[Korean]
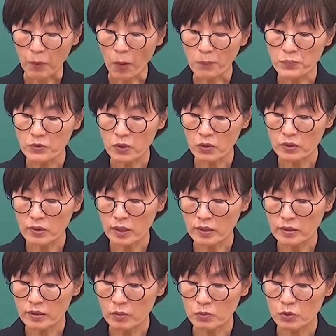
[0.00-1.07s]
법정
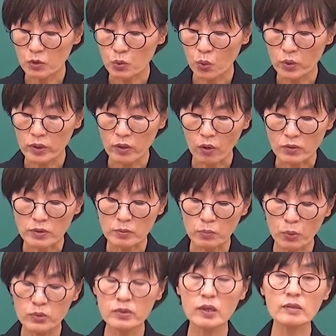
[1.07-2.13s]
대리인으로부터 동의를 얻지
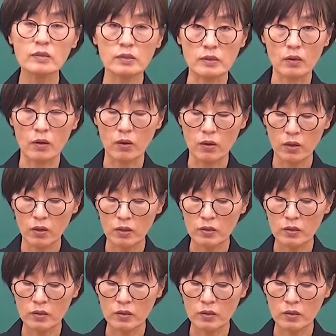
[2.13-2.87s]
못했어.